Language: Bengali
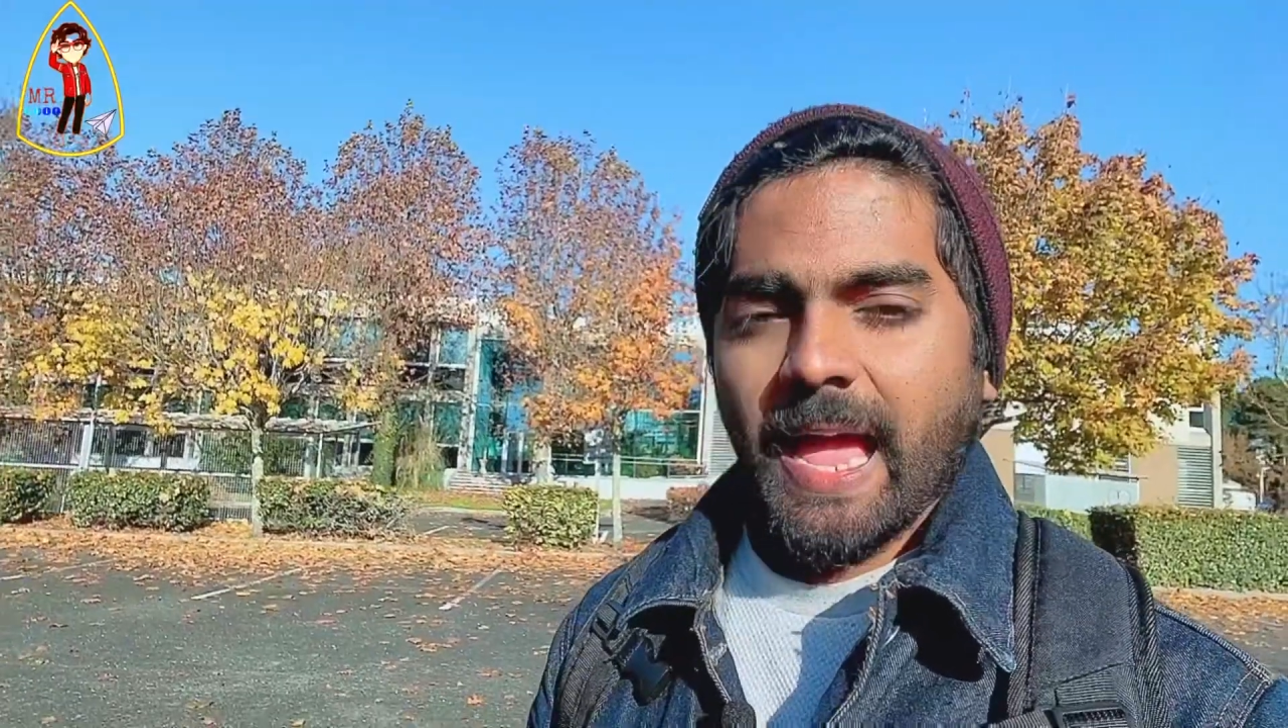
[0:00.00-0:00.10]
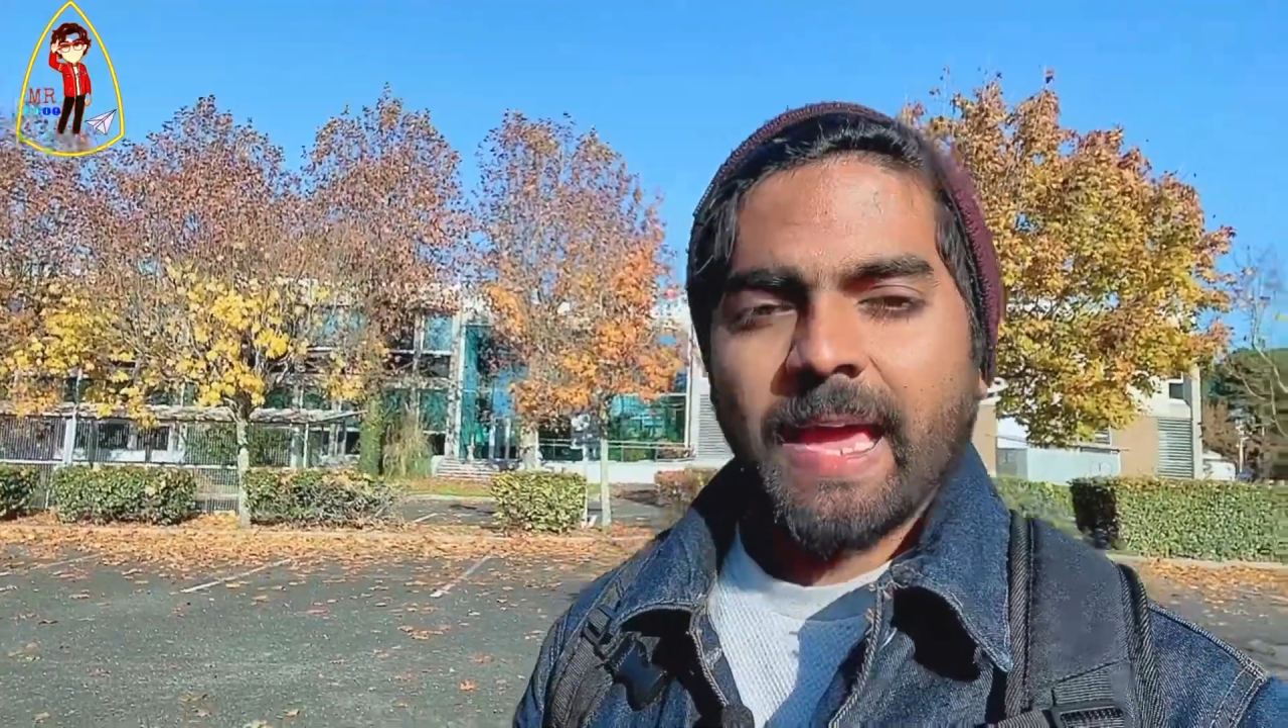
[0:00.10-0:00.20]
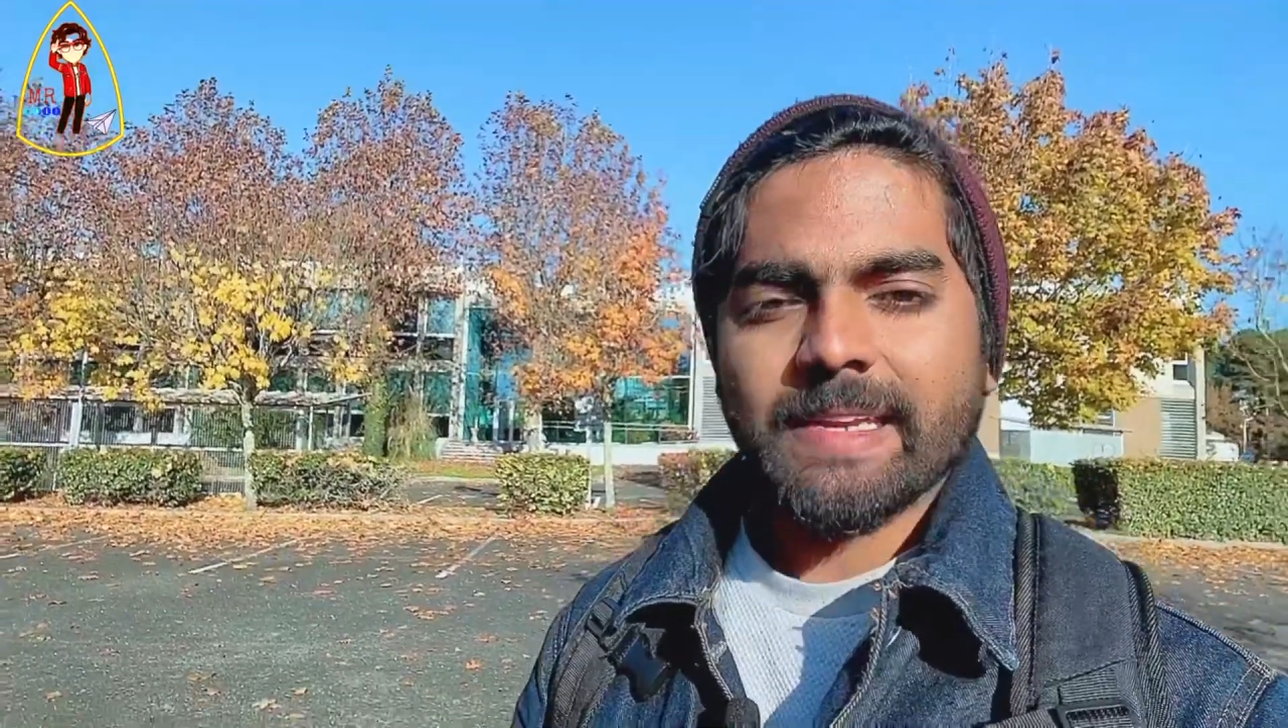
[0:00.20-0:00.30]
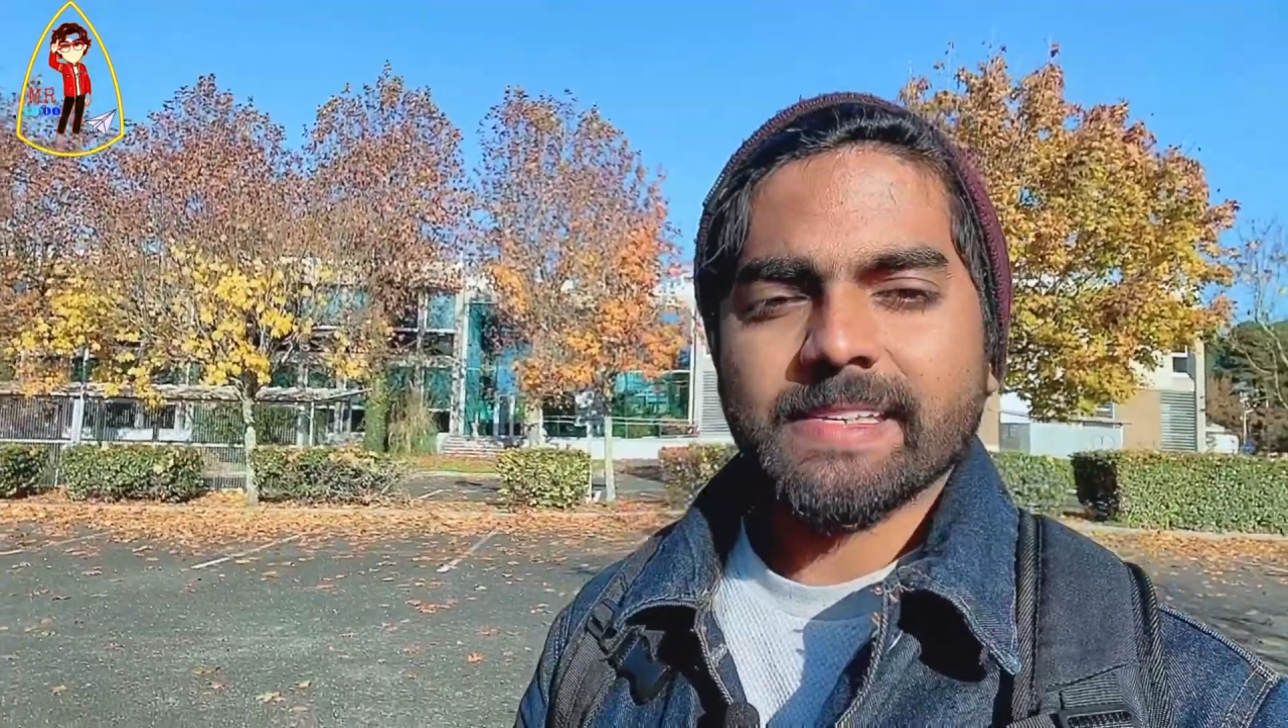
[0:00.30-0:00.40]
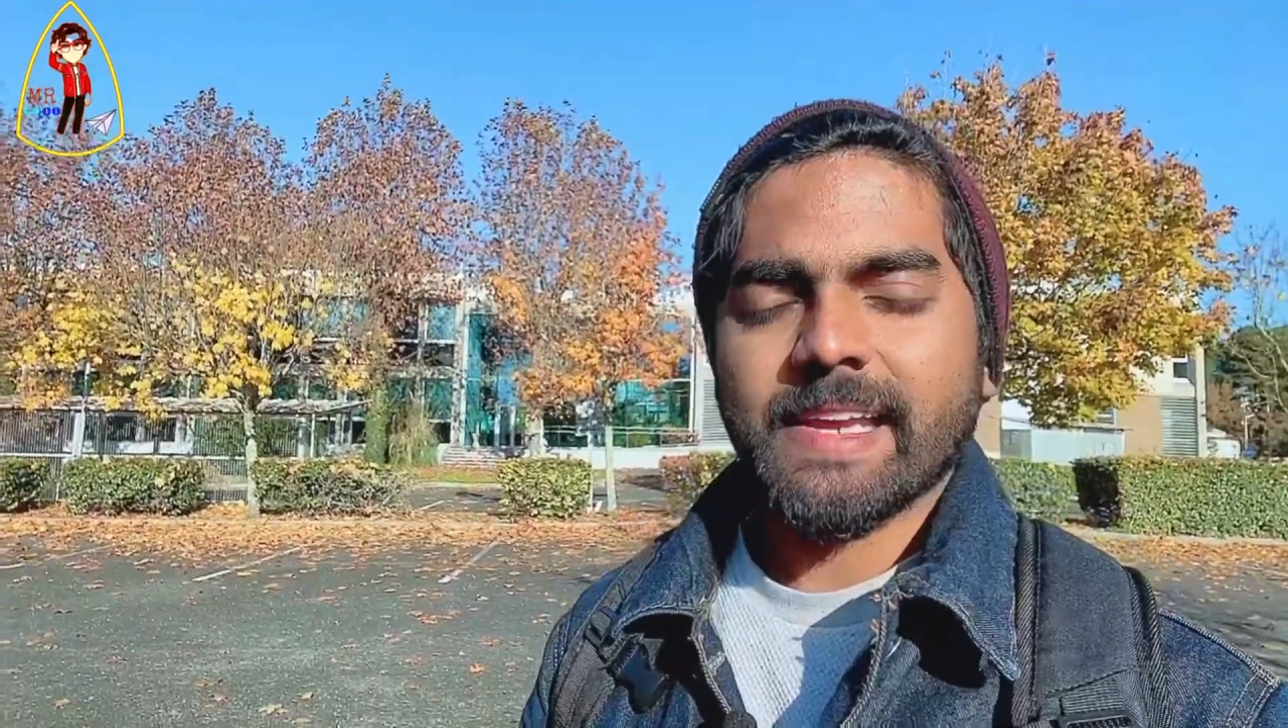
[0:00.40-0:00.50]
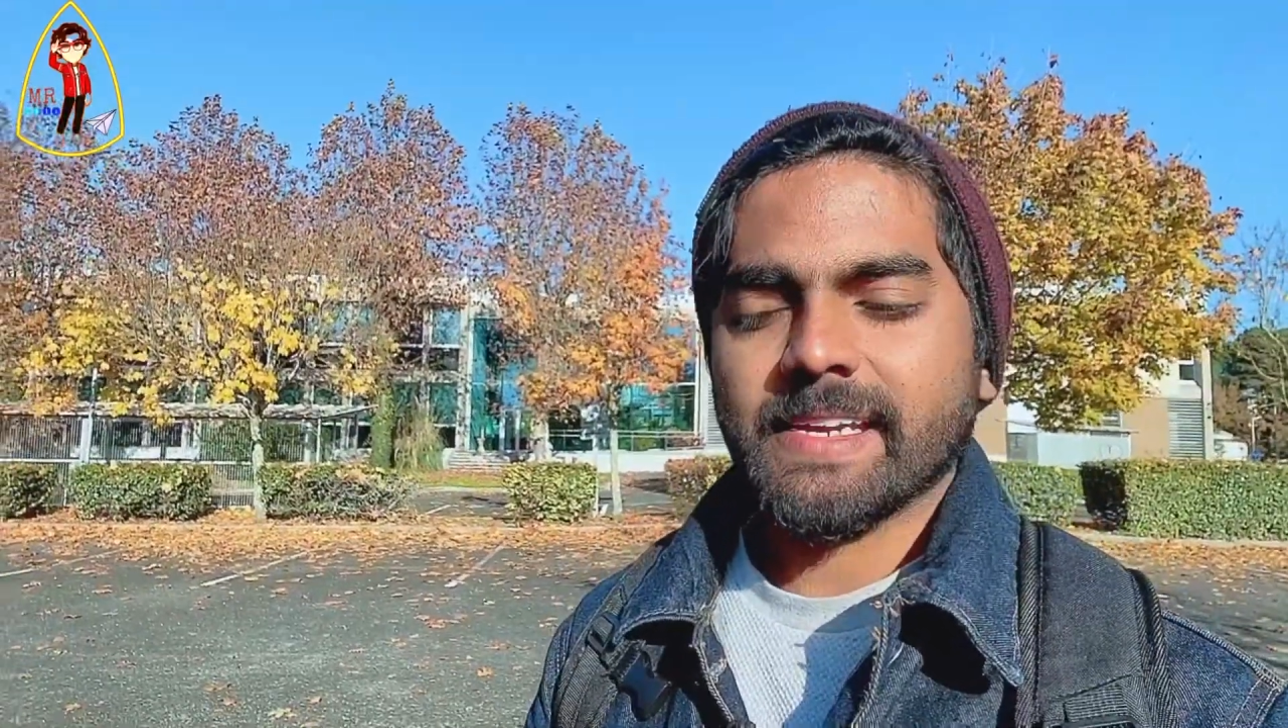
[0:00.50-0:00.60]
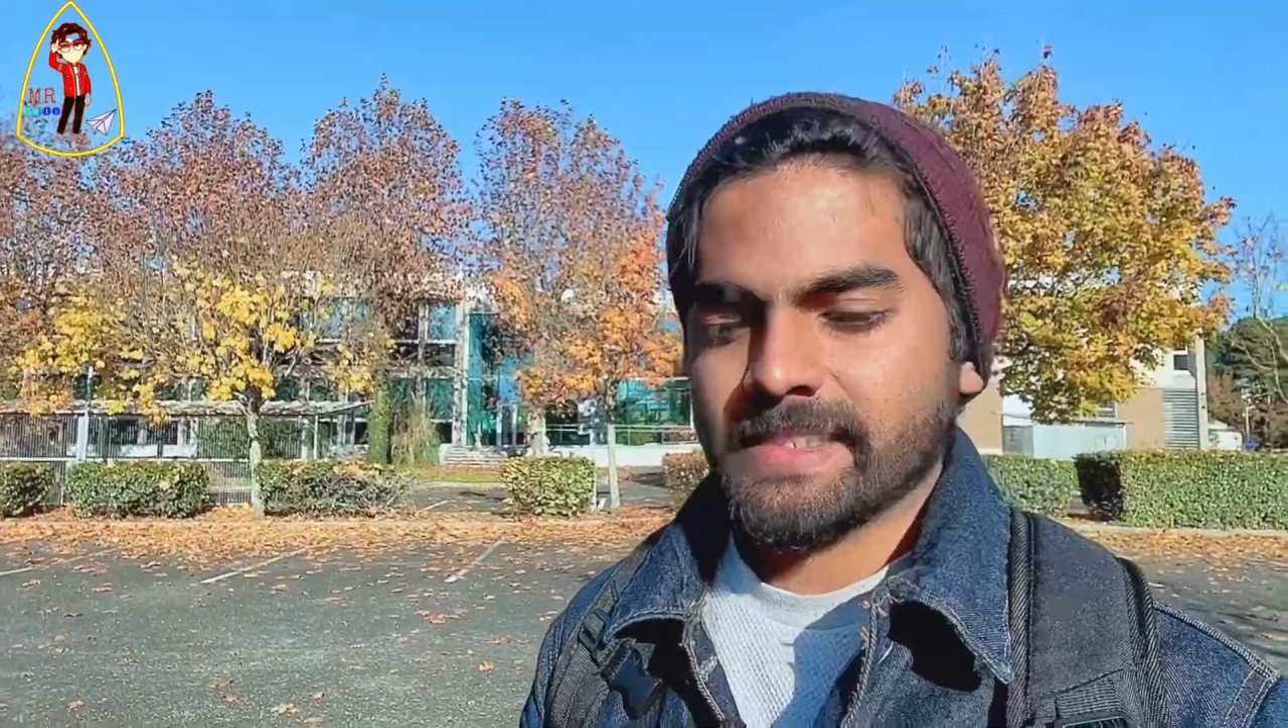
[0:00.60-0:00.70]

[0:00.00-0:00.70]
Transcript: আনক্লিয়ার